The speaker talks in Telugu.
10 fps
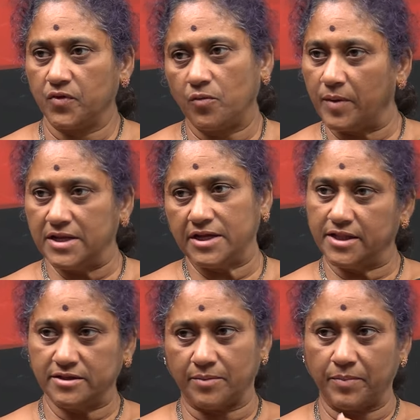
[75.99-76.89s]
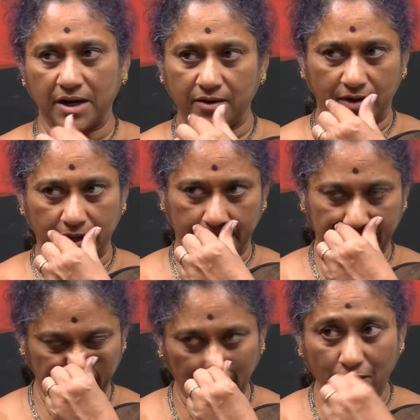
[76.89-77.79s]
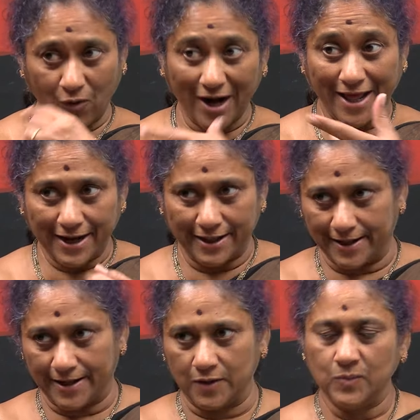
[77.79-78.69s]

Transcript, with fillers: ఓ పని అయితే చెప్పాలి కదా వాళ్ళకి వాళ్ళని వాడాలి కదా